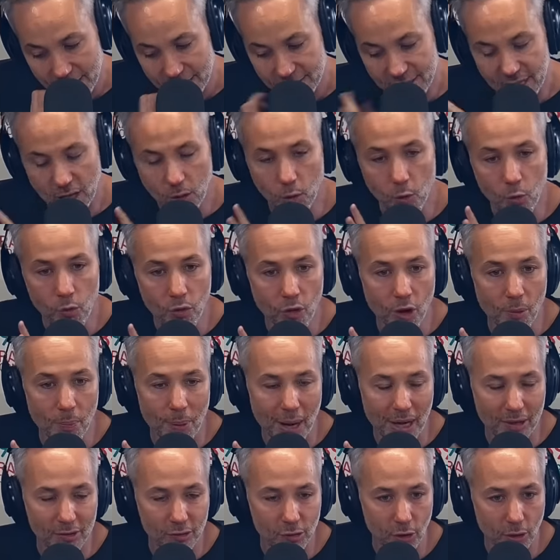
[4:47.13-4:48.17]
Segundo
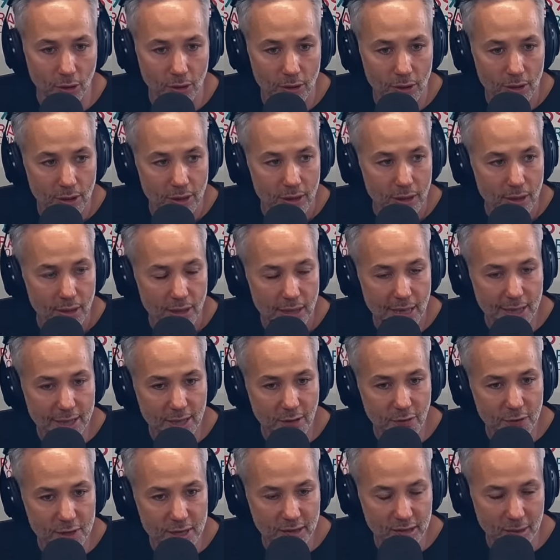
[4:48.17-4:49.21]
paso,
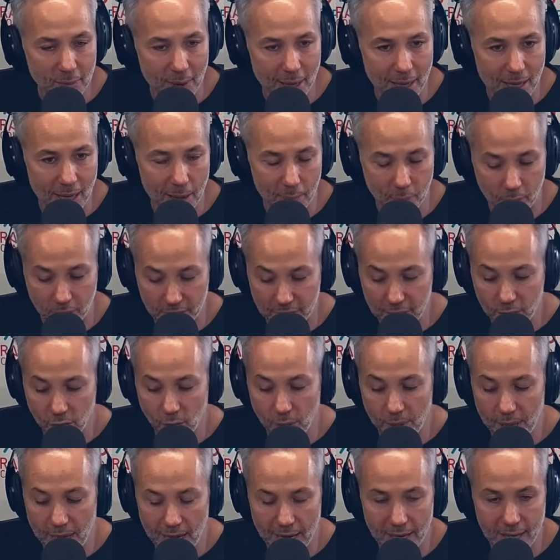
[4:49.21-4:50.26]
este fin de semana, porque
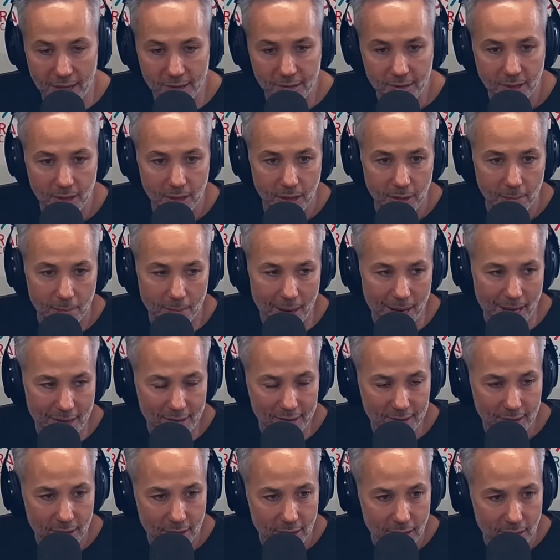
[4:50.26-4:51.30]
estos virales,
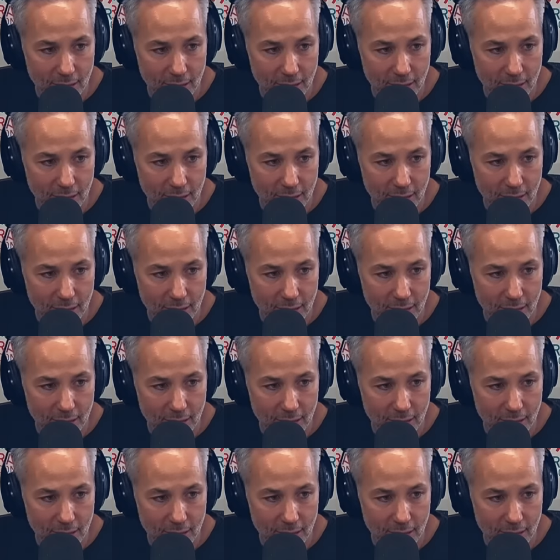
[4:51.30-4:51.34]
más